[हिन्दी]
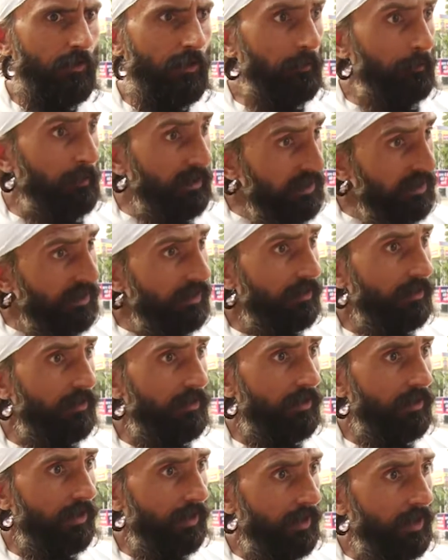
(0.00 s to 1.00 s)
फिर बिदर
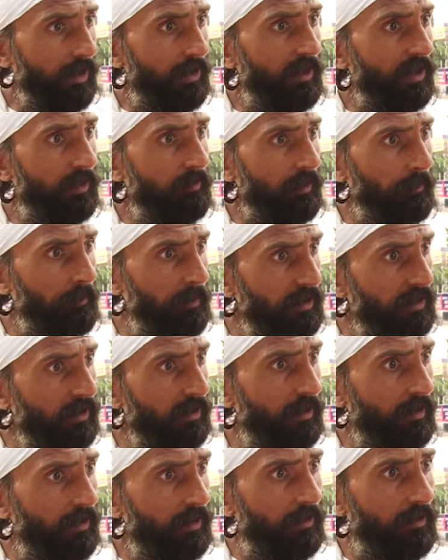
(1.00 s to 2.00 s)
कर्नाटक में
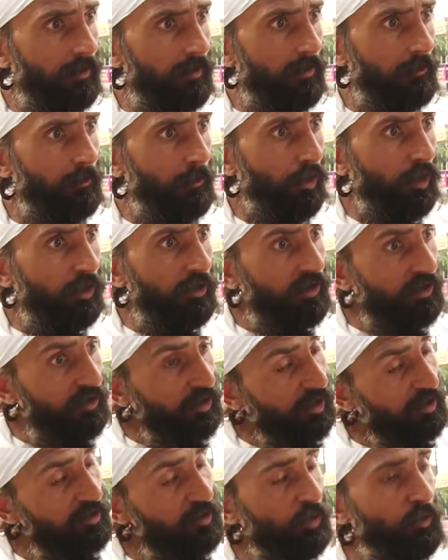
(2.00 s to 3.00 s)
बिदर की बहुत
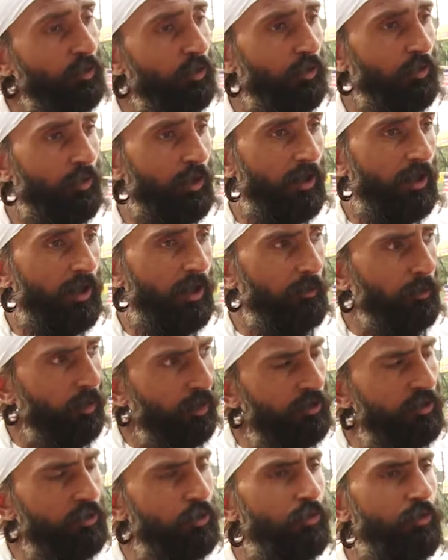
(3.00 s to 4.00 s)
ऐतिहासिक गुरुद्वारा है
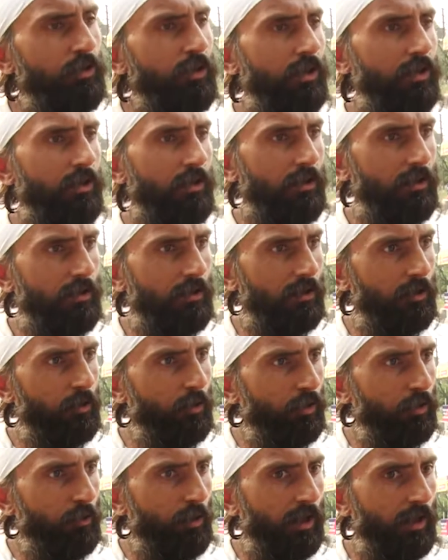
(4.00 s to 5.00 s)
बहुत ही सुंदर
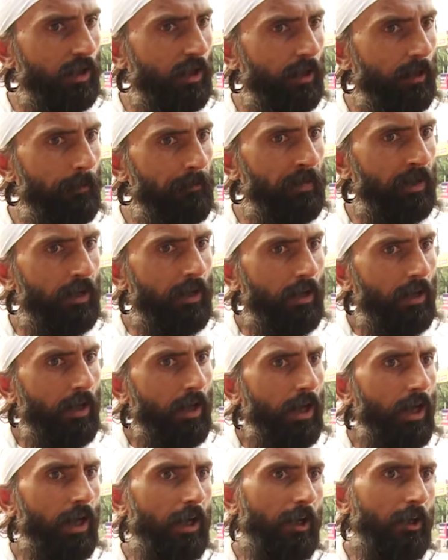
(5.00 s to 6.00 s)
गुरुद्वारा है
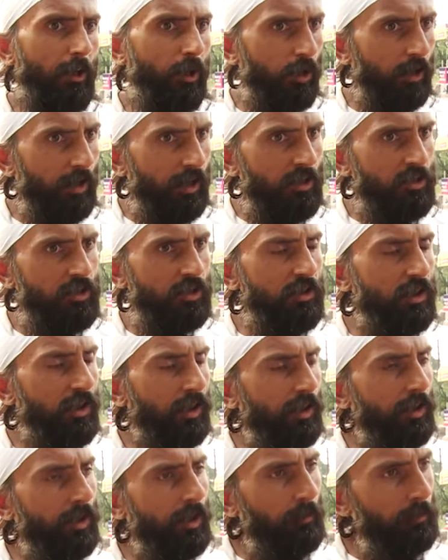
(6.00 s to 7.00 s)
आगे और नीचे
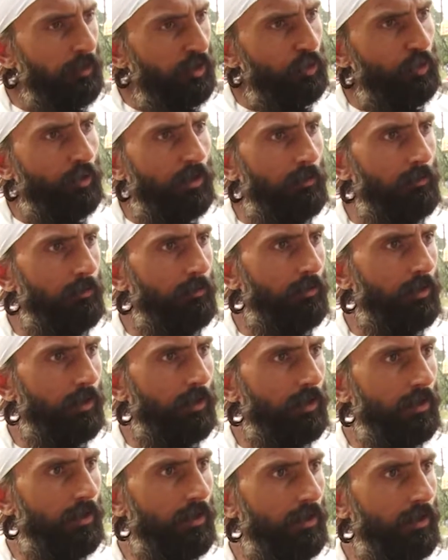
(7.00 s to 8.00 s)
जाके रामेश्वरम
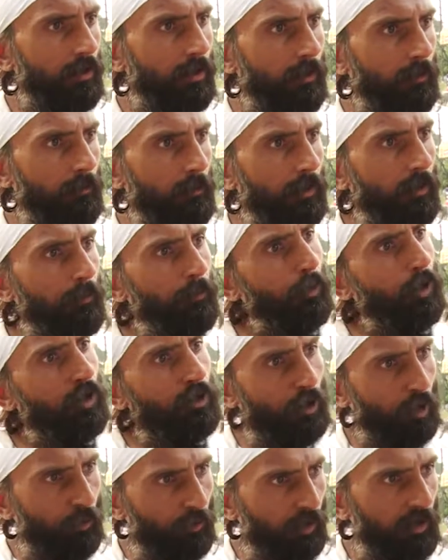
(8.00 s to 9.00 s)
पूरा
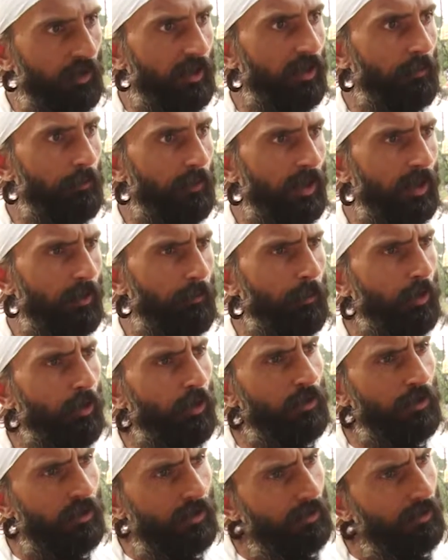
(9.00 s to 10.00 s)
साउथ इंडिया में एक
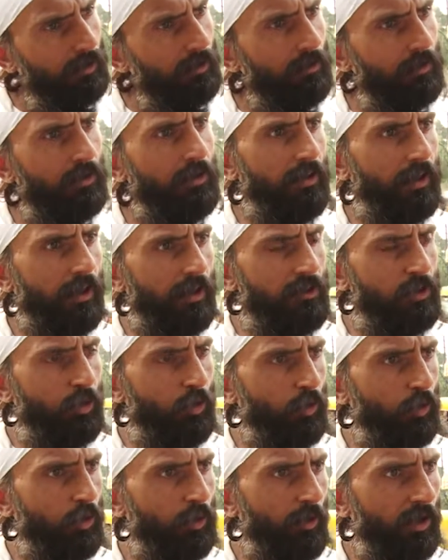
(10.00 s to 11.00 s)
बहुत ही
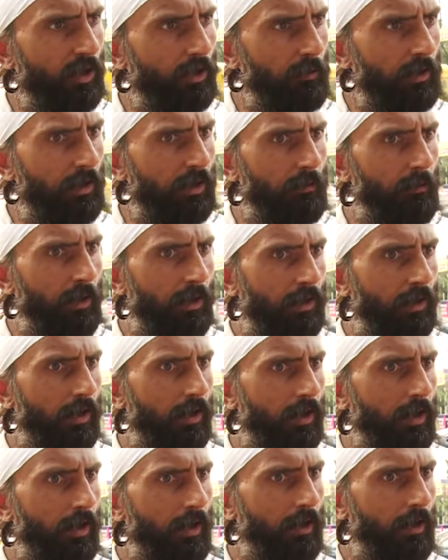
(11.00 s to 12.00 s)
ऐतिहासिक गुरुद्वारा बन बन
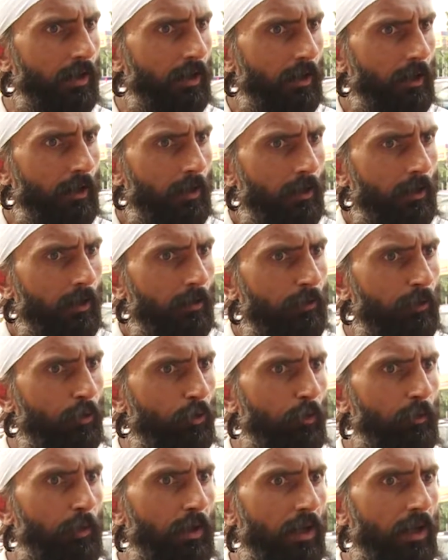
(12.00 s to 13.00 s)
रखा है फिर
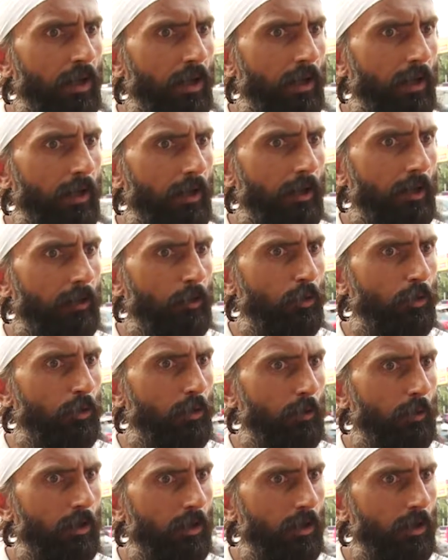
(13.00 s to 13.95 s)
ऊपर आए तो